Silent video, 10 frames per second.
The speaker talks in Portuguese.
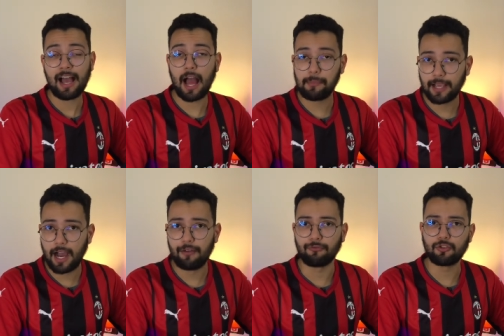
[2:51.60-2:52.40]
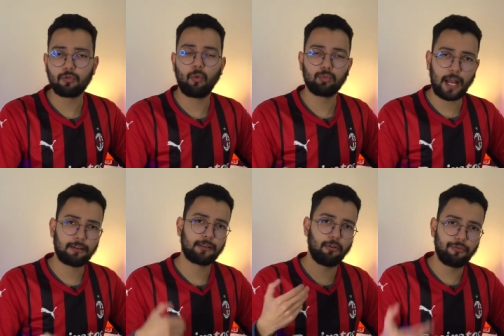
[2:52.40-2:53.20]
amigável, tinha um contrato
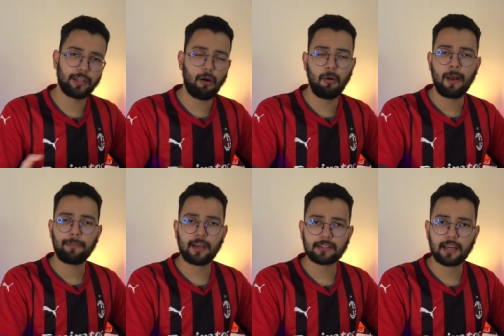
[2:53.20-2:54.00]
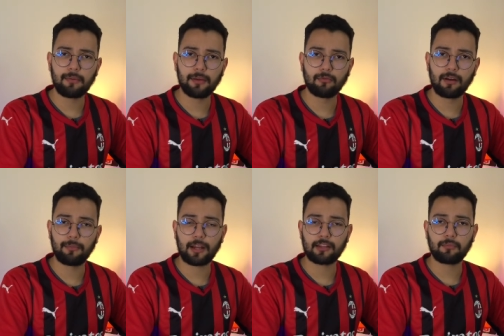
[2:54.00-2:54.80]
até o final da Série B do
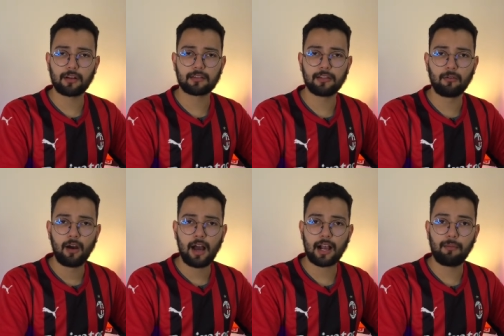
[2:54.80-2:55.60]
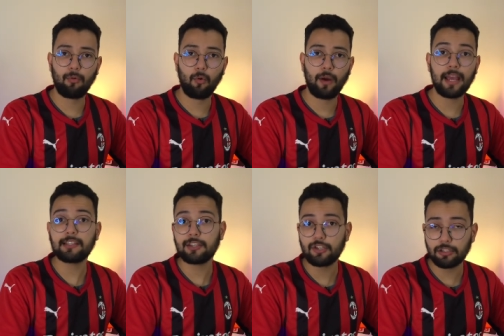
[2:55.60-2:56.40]
Campeonato Brasileiro, acabou
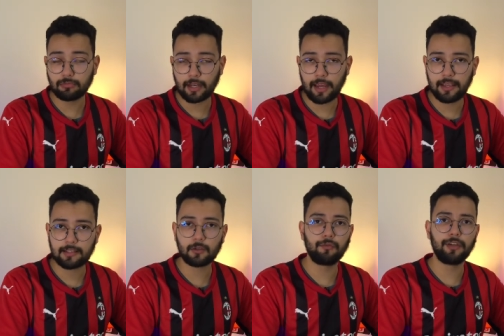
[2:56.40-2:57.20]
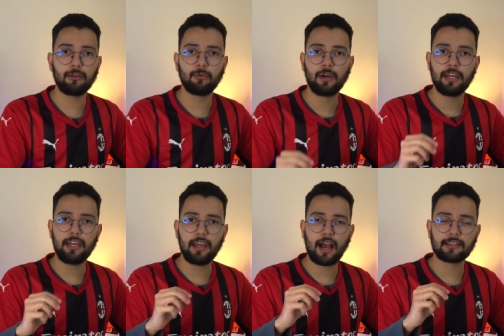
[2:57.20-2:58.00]
rescindindo, né, esse seu vínculo
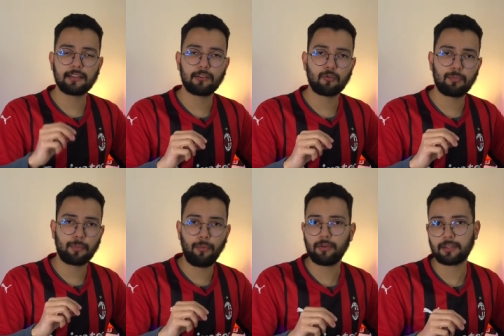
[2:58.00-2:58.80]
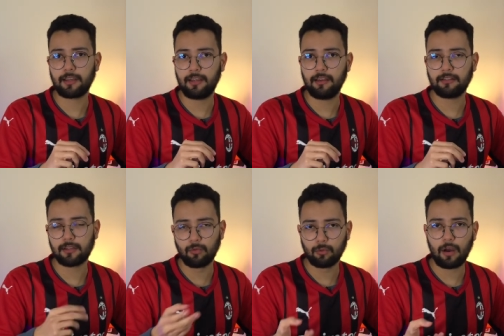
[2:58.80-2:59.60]
e aceitando a proposta que,
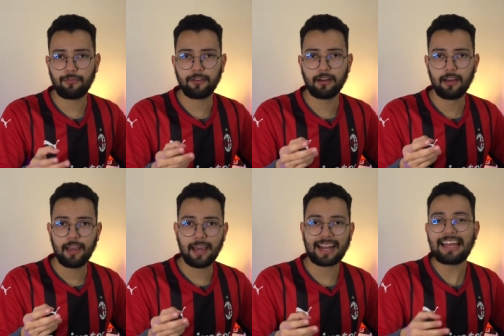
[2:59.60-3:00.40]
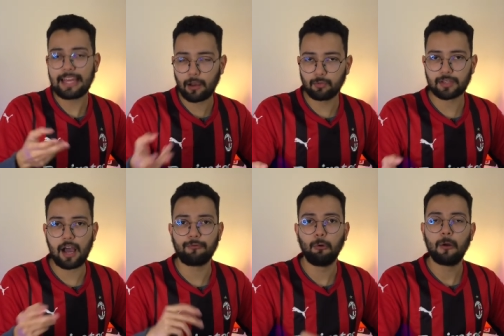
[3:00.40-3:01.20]
segundo o Rafinha, era
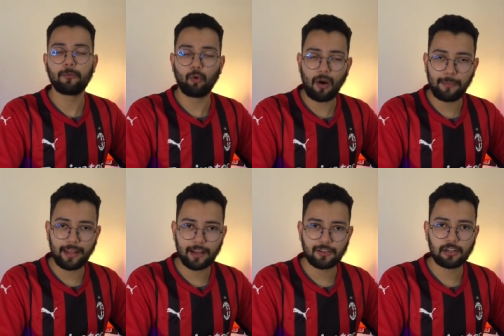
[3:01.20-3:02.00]
irrecusável do América de